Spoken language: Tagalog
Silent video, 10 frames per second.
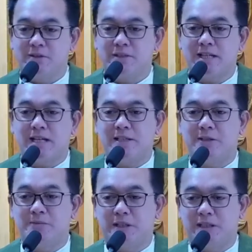ng
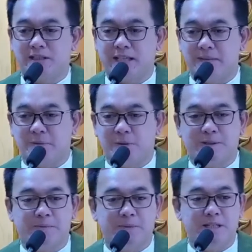Rosario
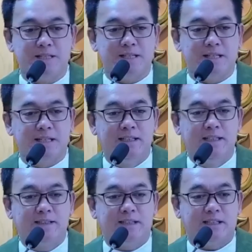pagkatapos ng misa,